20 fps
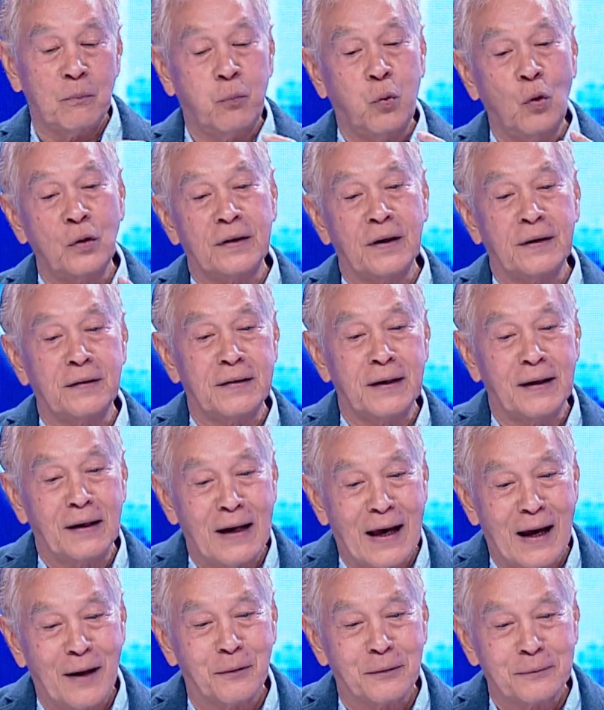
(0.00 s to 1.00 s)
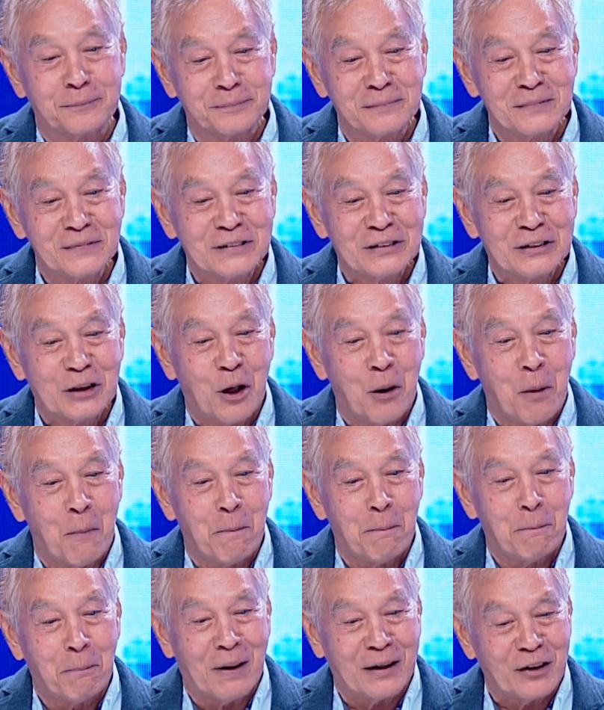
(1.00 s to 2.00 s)
พูดจริง ๆแล้ว
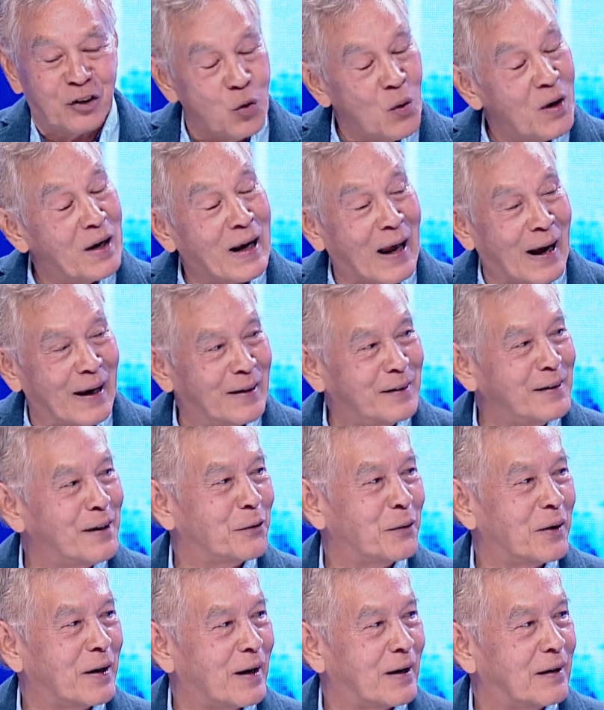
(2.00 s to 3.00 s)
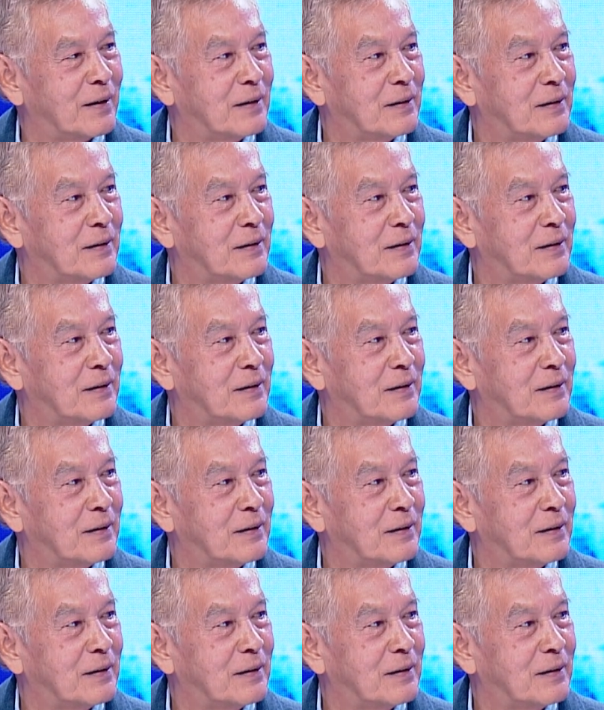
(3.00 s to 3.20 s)
มันช่วยหลายเรื่องด้วยกัน